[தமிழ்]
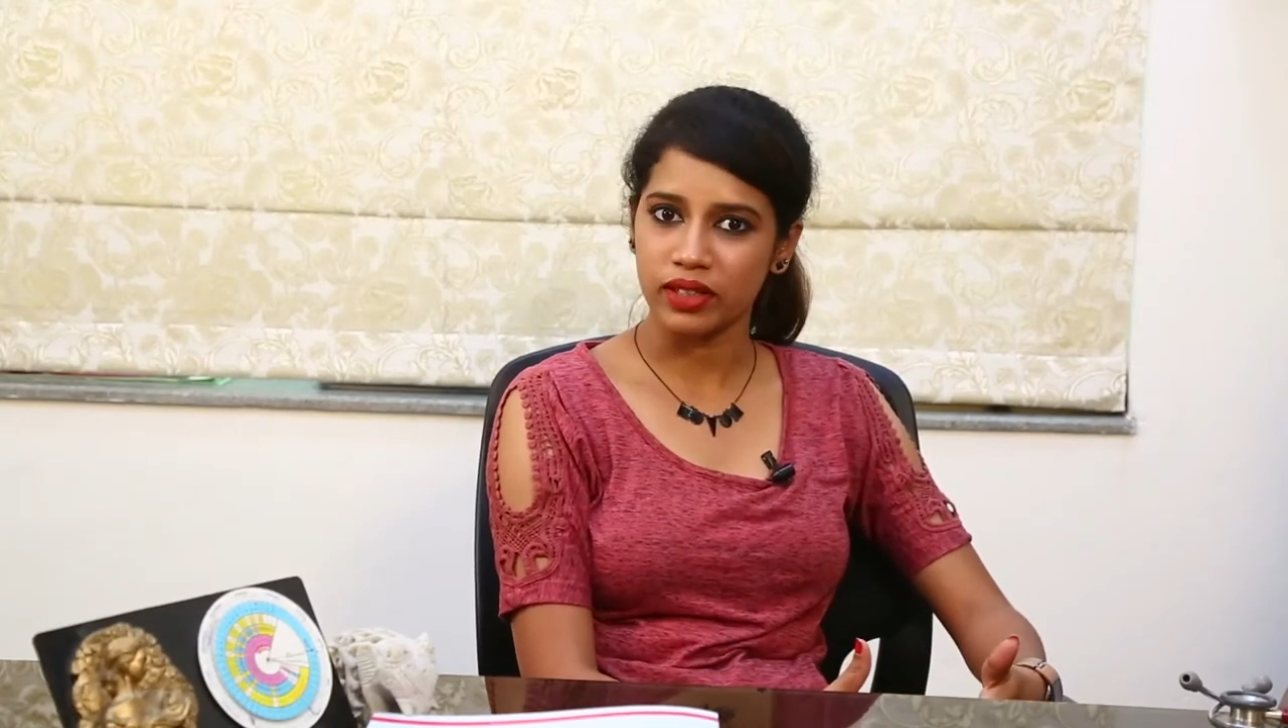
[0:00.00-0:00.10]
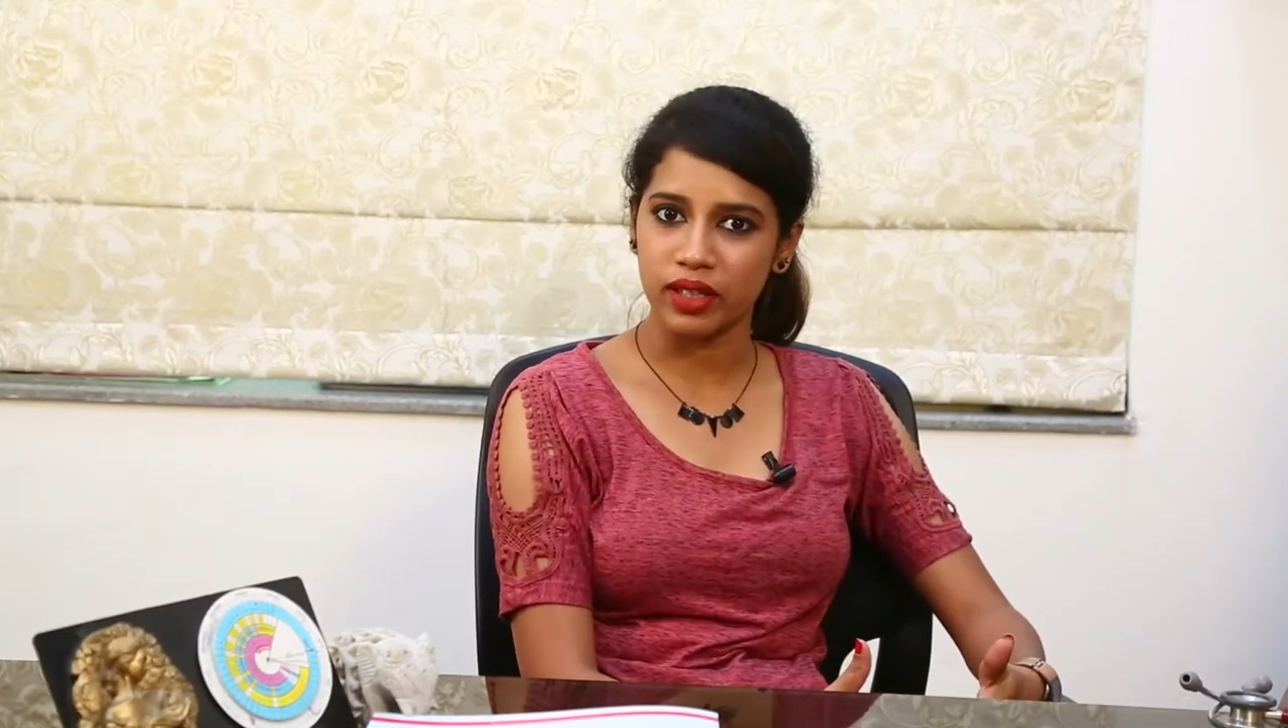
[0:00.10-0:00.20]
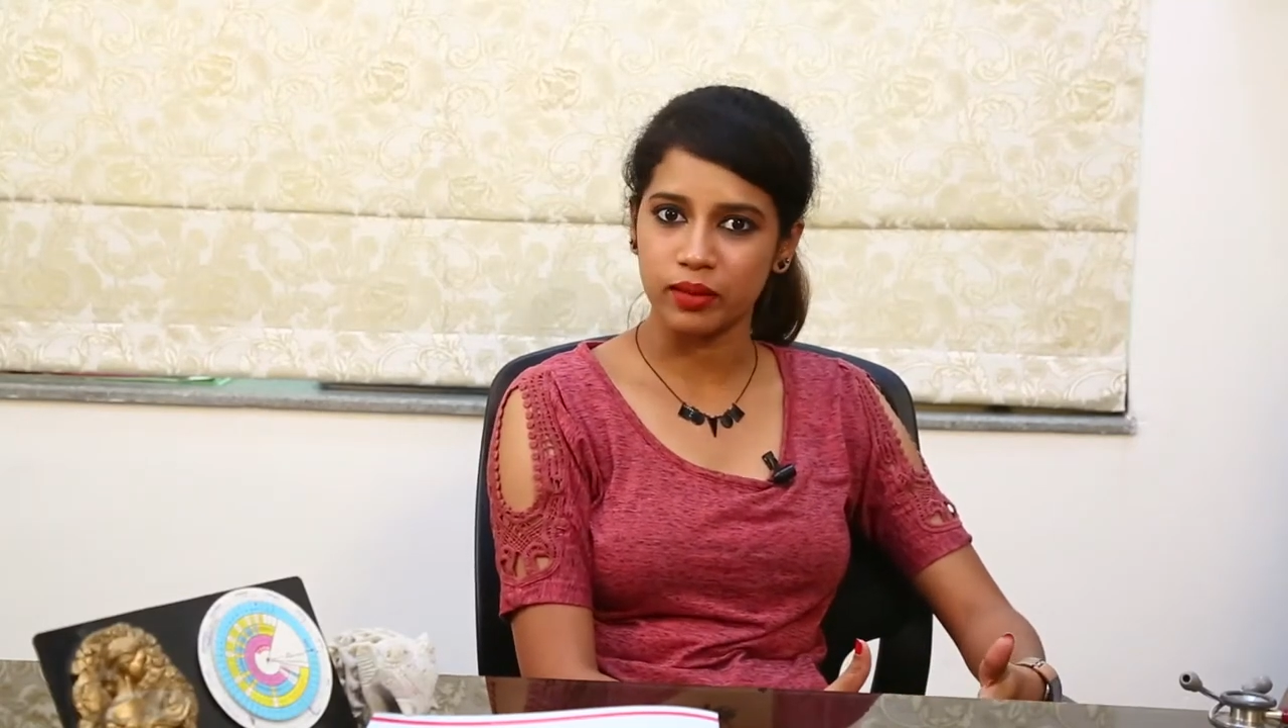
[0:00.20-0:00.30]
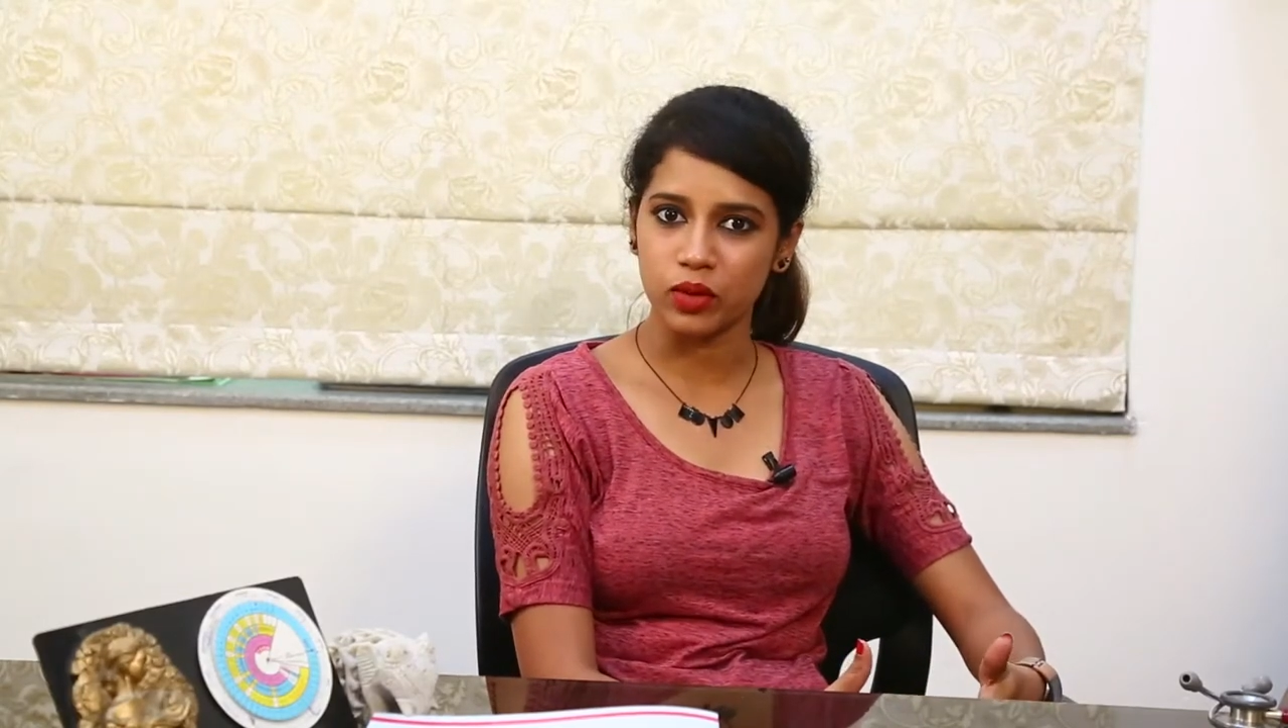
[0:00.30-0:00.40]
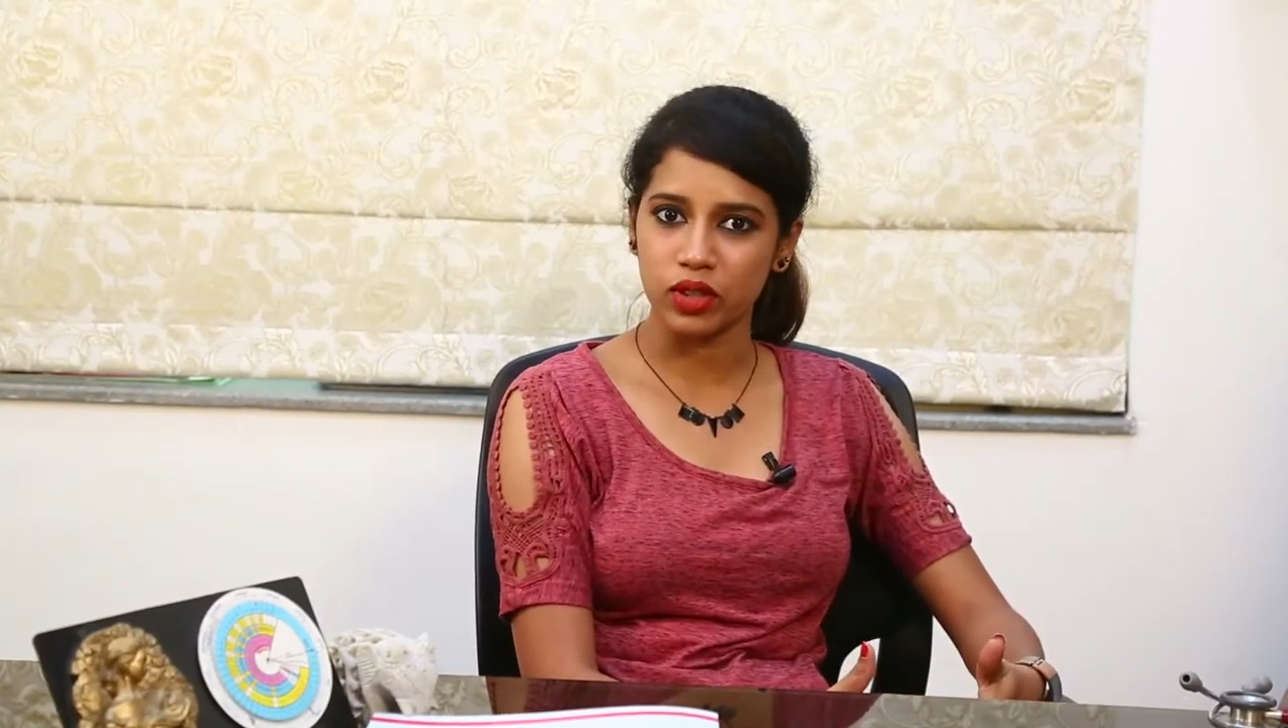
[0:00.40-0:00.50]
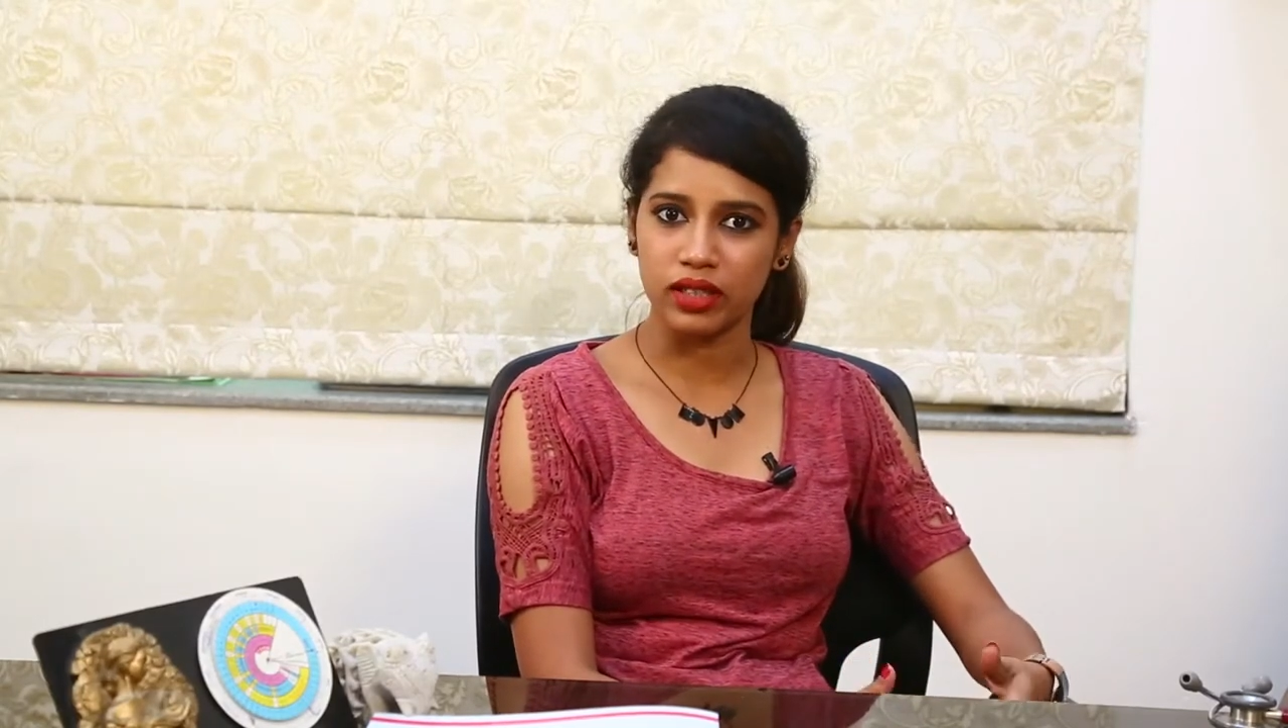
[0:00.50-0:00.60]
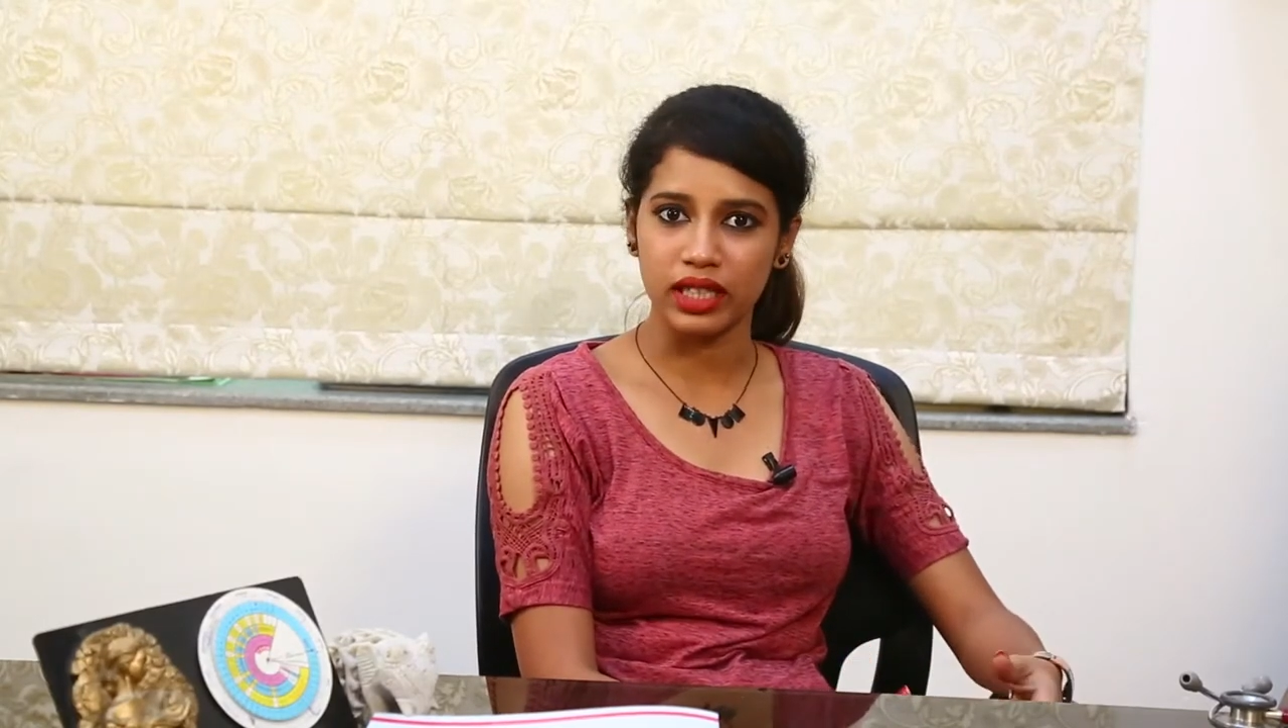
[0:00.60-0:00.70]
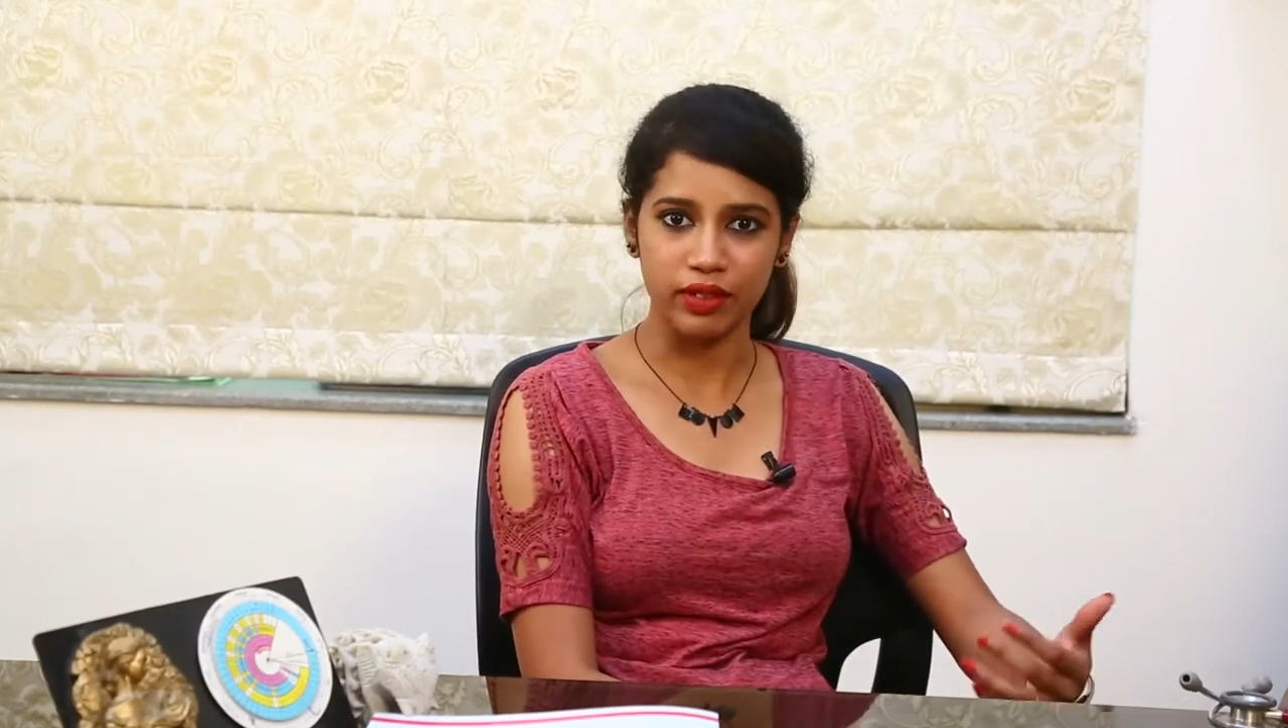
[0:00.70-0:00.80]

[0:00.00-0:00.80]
வளர்ந்தாலும் கூட